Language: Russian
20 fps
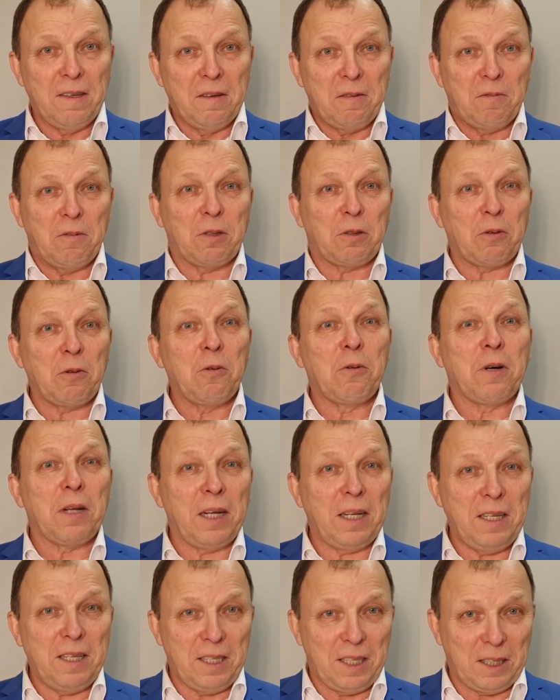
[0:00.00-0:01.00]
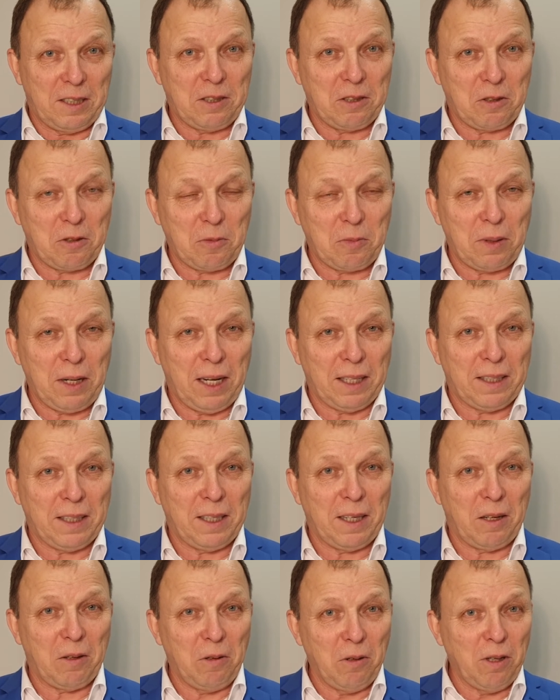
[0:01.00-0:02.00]
вот уклонилась от уплаты
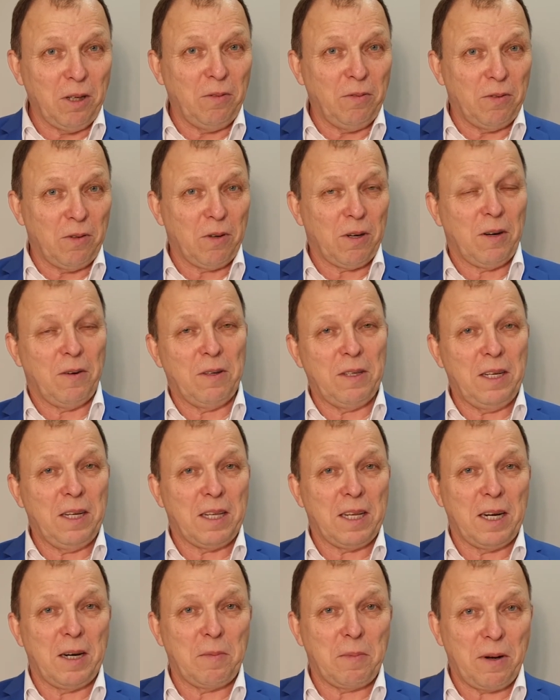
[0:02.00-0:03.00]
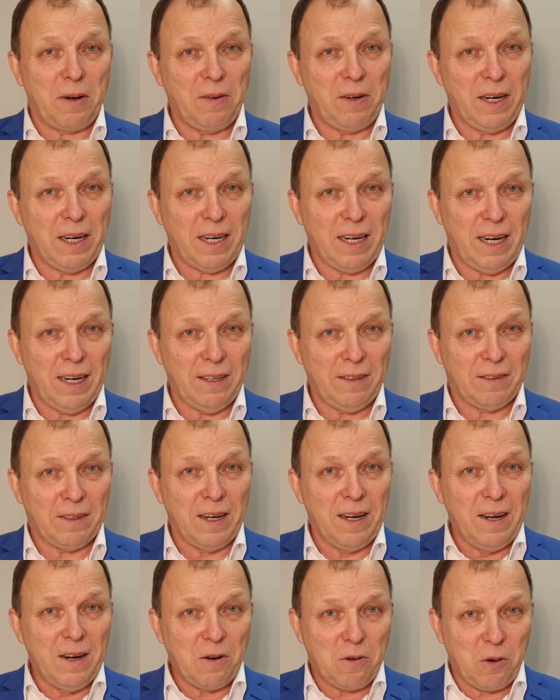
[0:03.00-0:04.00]
налогов, руководителя привлекает
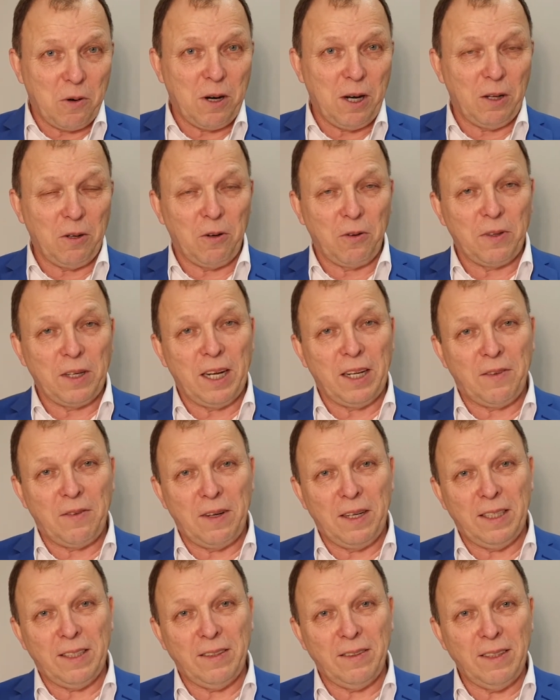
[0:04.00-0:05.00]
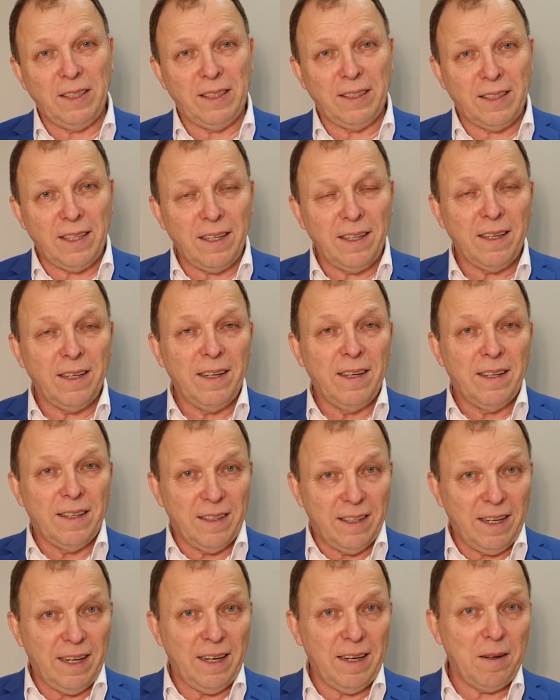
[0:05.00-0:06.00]
к уголовной ответственности
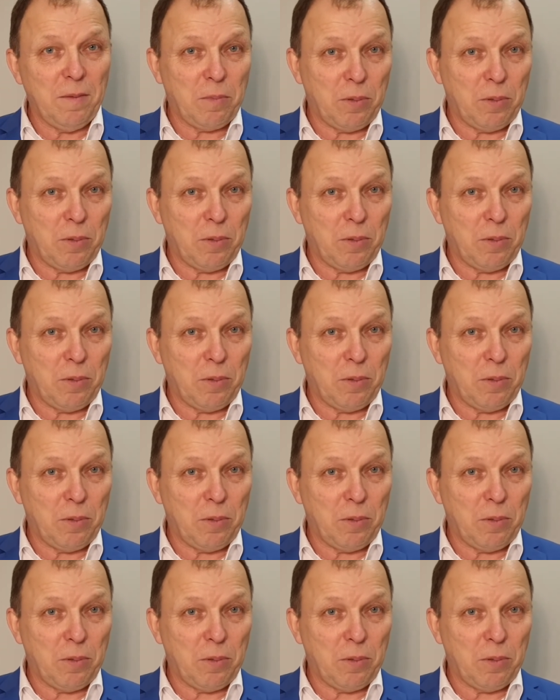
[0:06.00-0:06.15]
да,